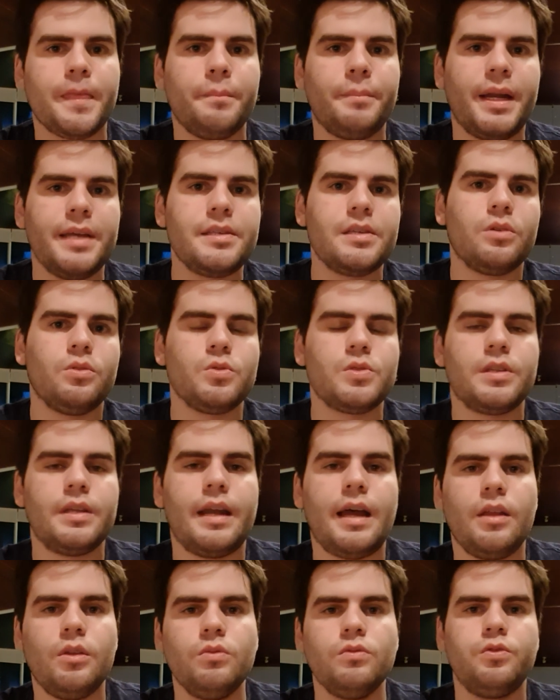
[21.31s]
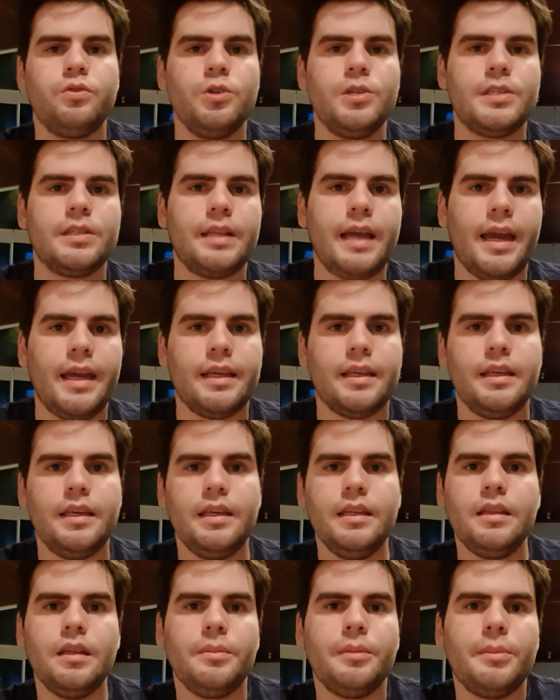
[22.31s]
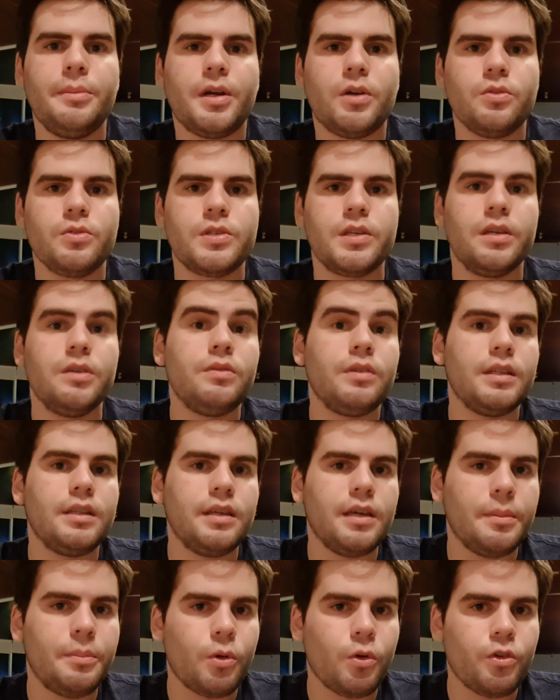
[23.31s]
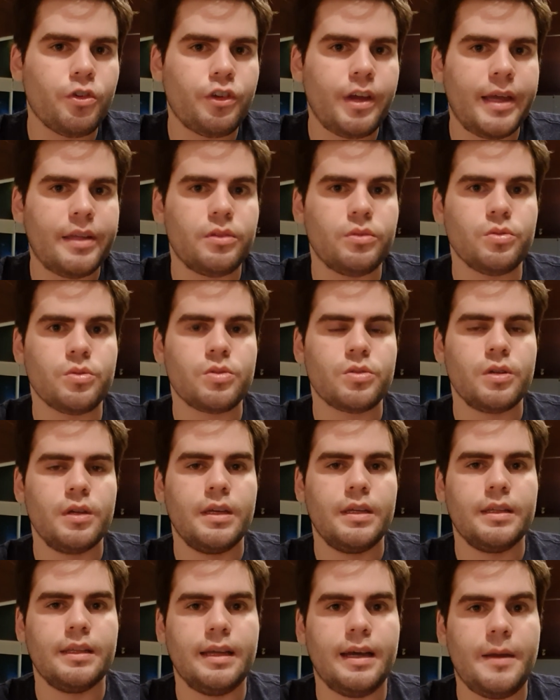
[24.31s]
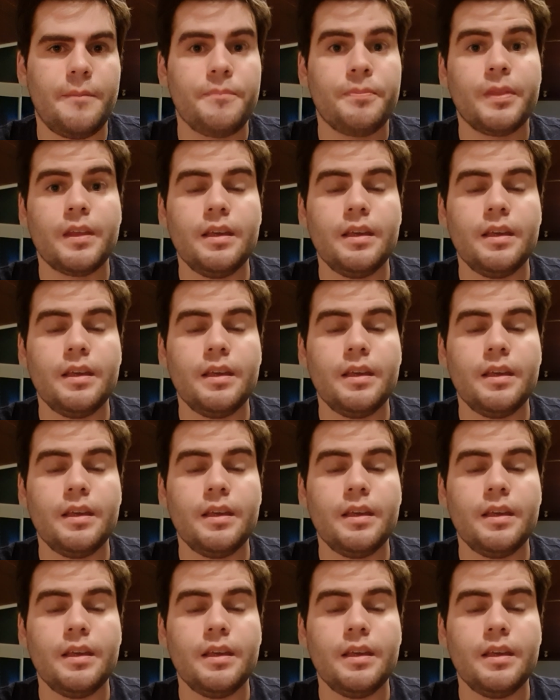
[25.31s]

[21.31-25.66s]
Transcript: para ser considerado um full stack e também para conseguir vender projetos. Tá?